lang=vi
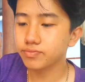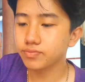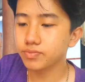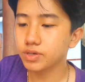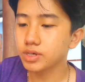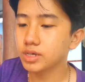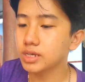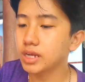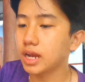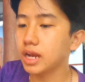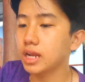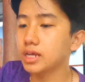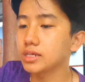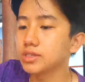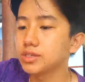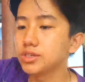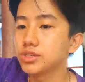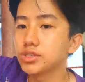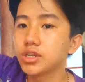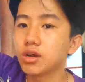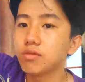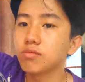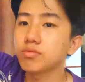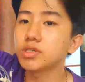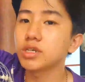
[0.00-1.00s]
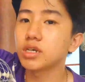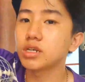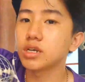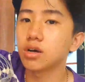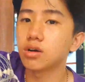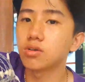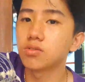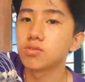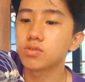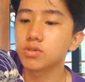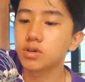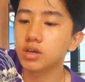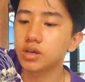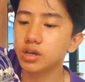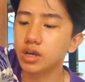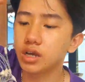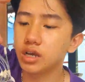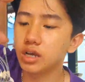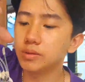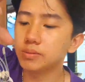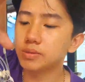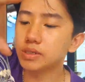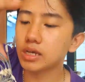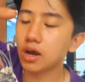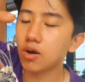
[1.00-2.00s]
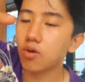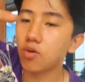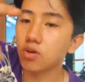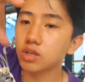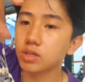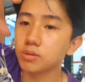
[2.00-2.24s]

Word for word: thì cái này là chưa xong cái sừng đâu. Cái clip sau á,